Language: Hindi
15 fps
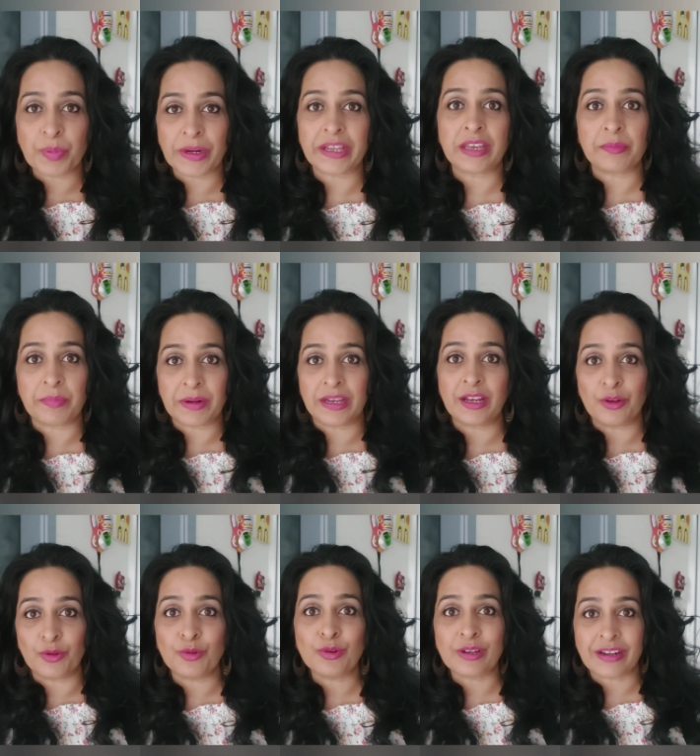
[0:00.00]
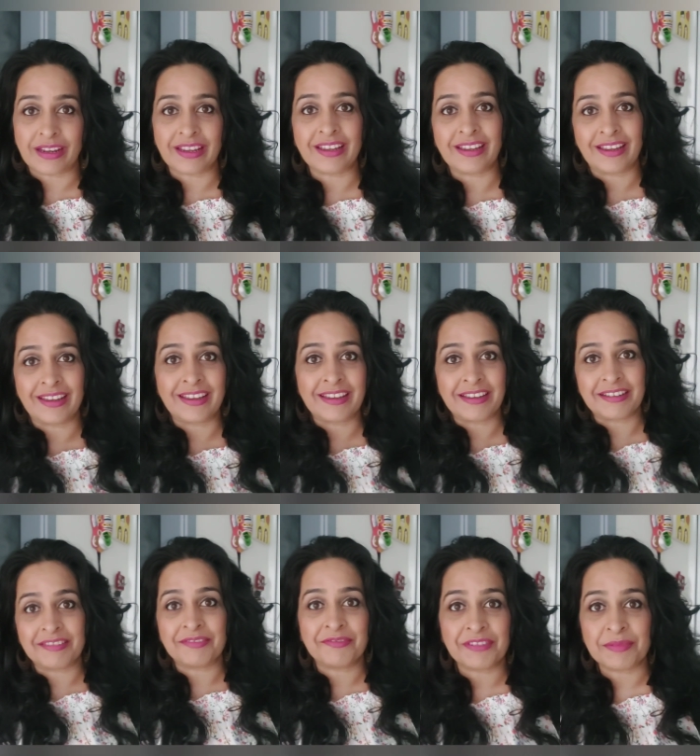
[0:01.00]
बड़े बड़े लोग रहे
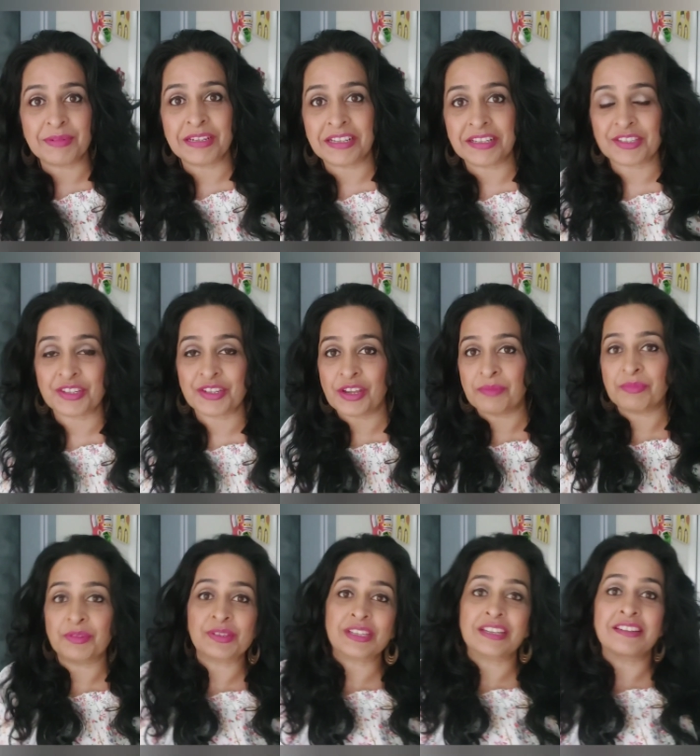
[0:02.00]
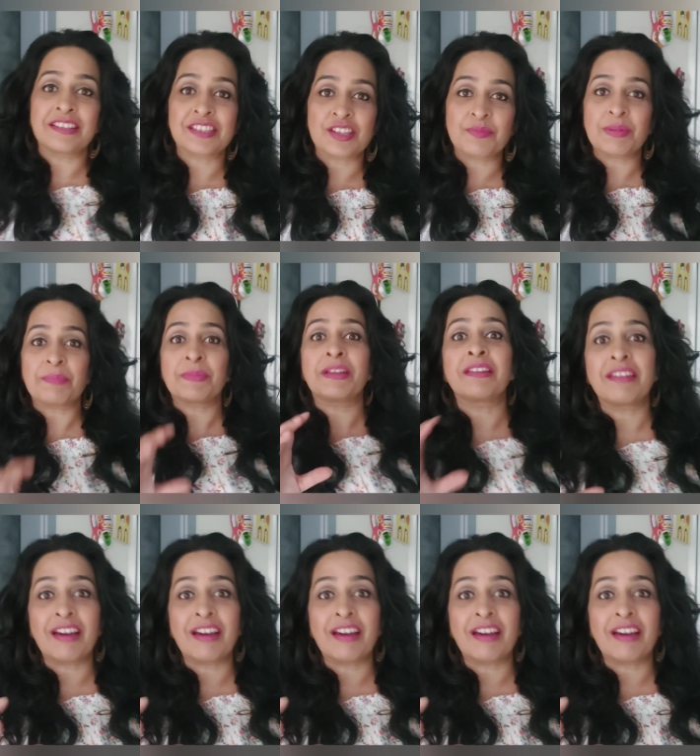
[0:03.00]
हैं फिल्म इंडस्ट्री और म्यूजिक इंडस्ट्री में अपना